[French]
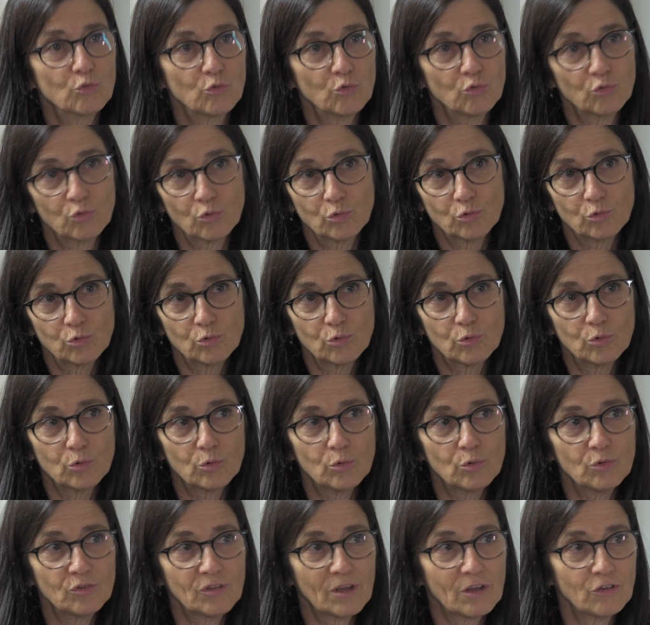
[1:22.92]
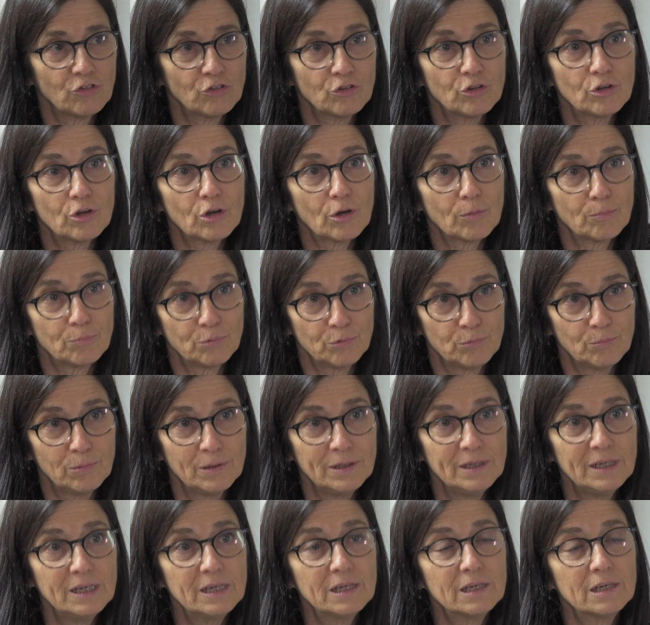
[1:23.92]
Ce sont aux, acheteurs
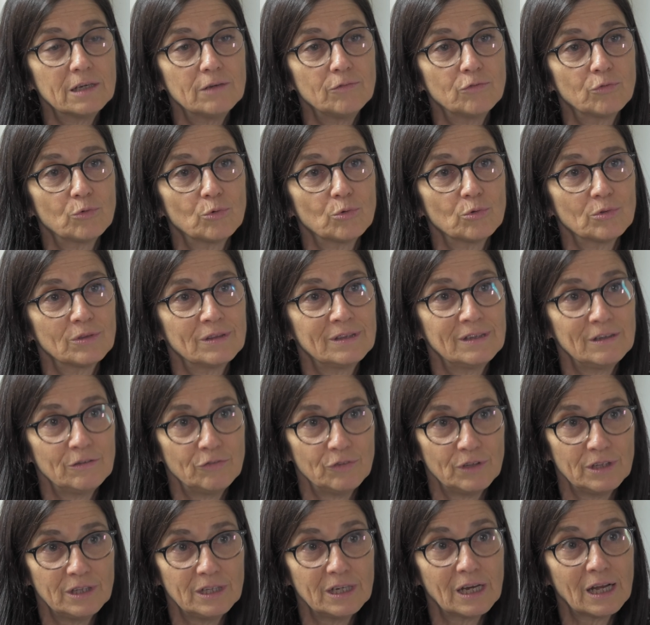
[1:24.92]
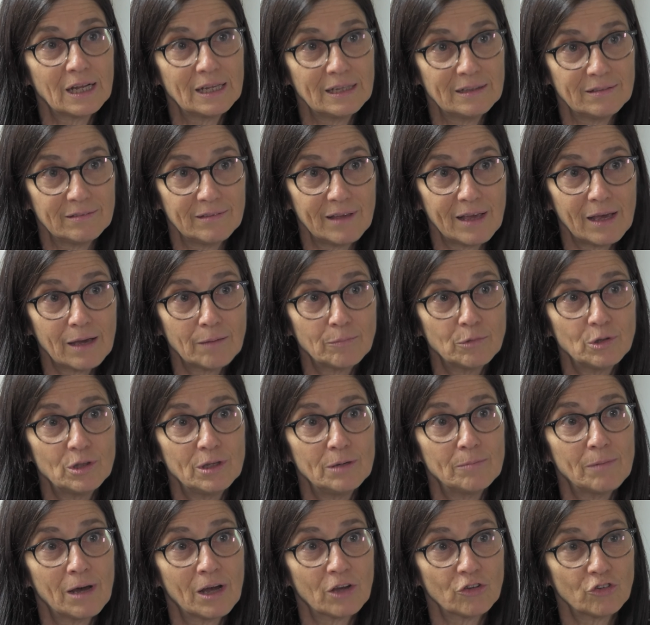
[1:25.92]
publics qui vont définir les termes
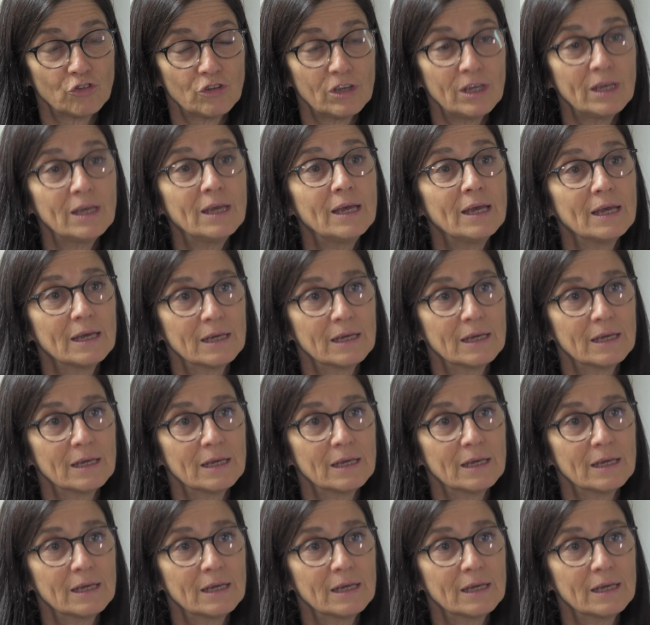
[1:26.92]
des marchés